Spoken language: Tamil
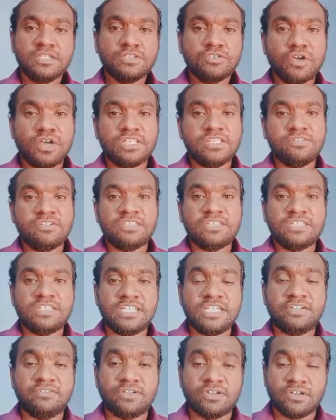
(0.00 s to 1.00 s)
ஸோ அது
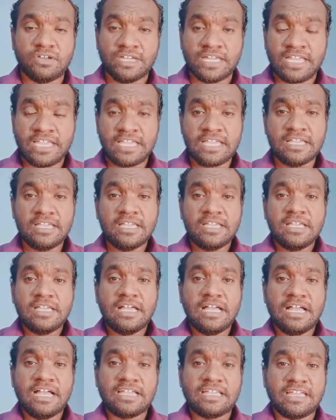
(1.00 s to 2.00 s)
வந்துட்டு இவங்களுடைய
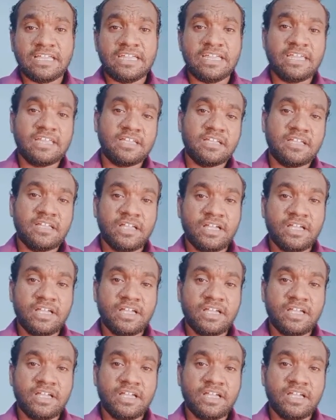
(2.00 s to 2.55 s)
கரியர்